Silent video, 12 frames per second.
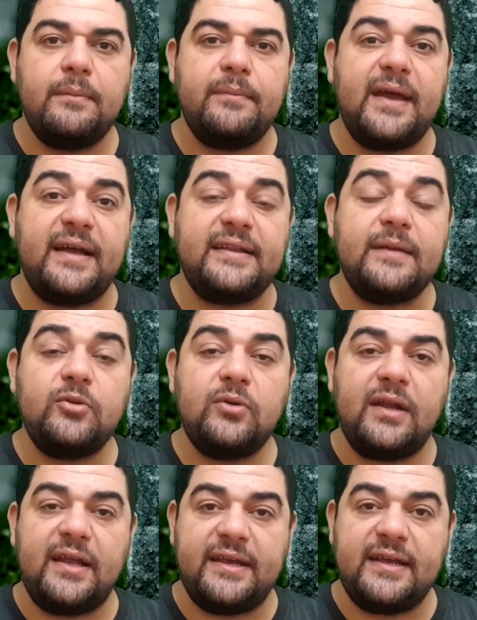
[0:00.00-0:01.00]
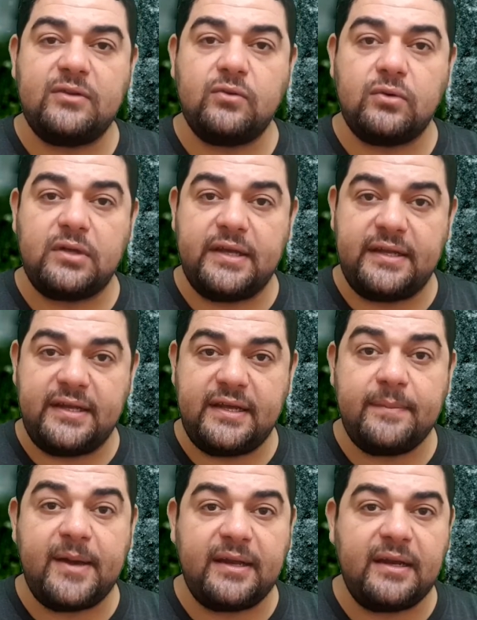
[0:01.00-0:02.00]
بيعتمدوا على آيات قرآنية
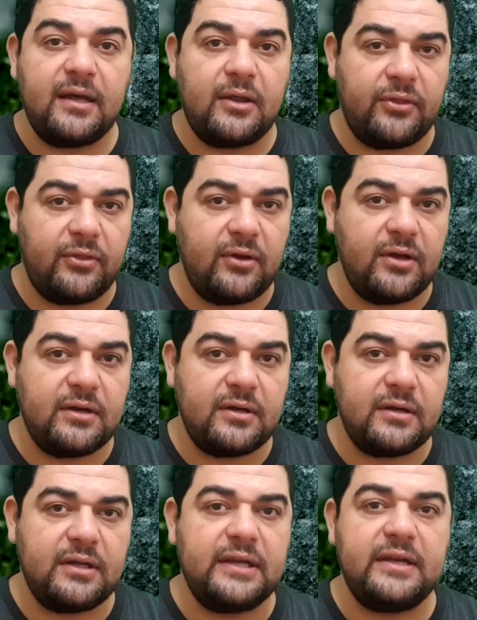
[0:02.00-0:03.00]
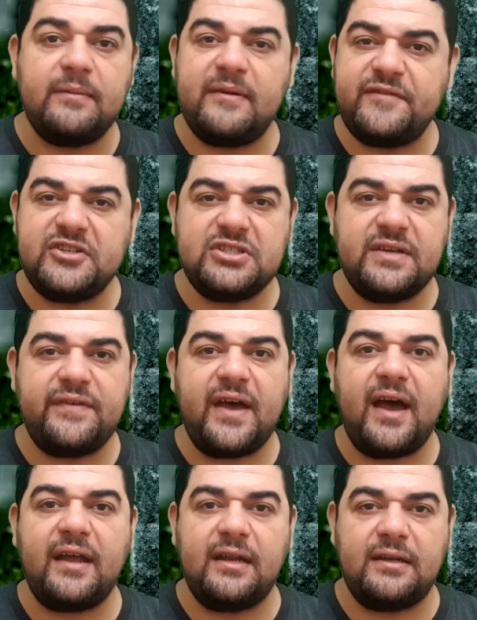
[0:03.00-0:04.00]
معناها الظاهر إن مفيش شفاعة
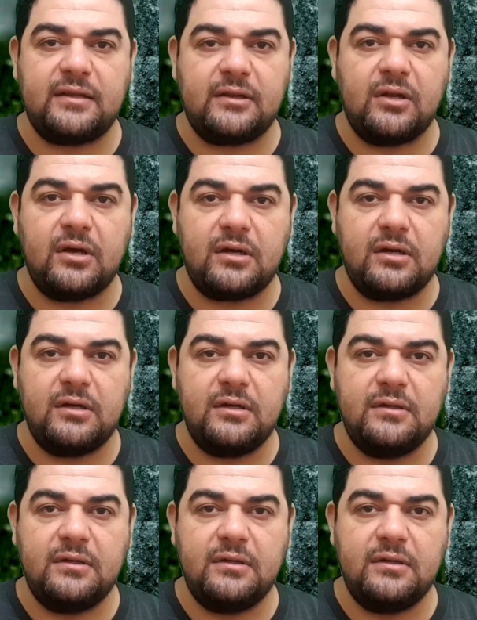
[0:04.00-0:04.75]
على الإطلاق